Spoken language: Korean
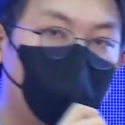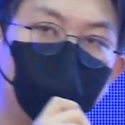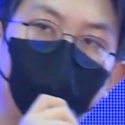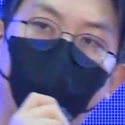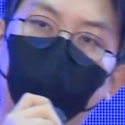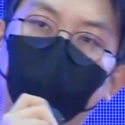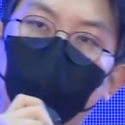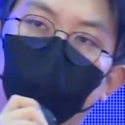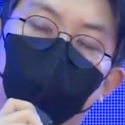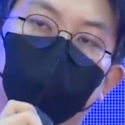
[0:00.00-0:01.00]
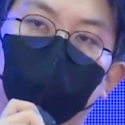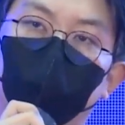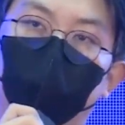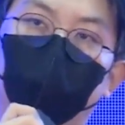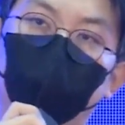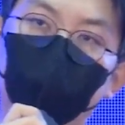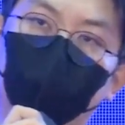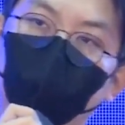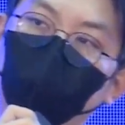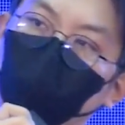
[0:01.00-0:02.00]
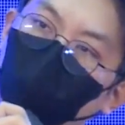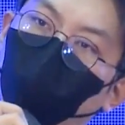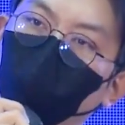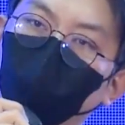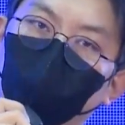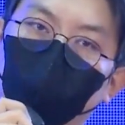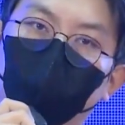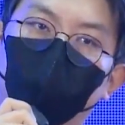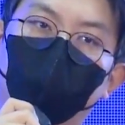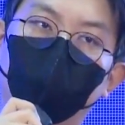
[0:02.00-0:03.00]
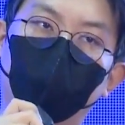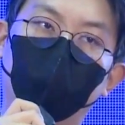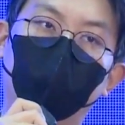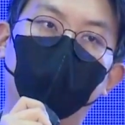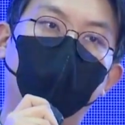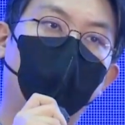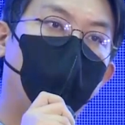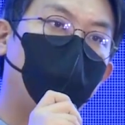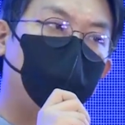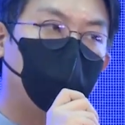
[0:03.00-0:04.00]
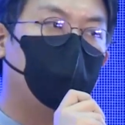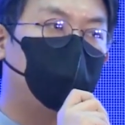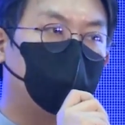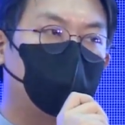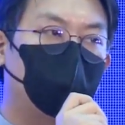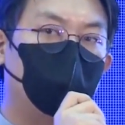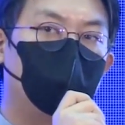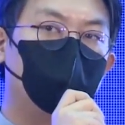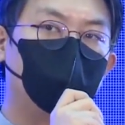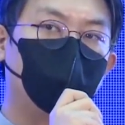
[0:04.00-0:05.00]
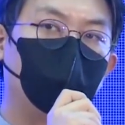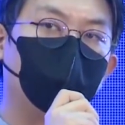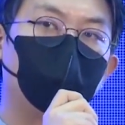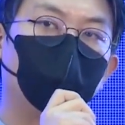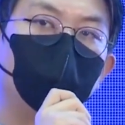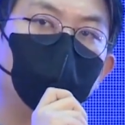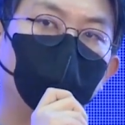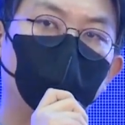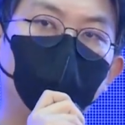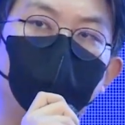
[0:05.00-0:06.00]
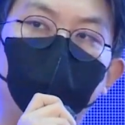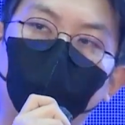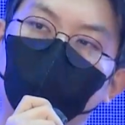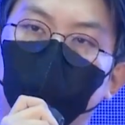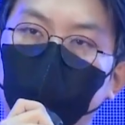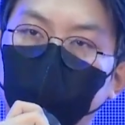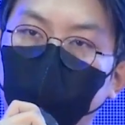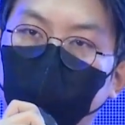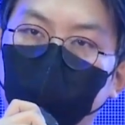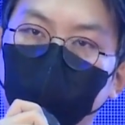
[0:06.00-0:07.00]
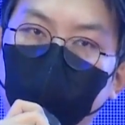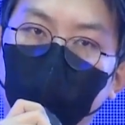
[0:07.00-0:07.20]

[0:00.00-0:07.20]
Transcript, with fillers: 그래서 저희가 2015년부터 아, IPFX라는 기술을 집중적으로 좀 파고들었습니다.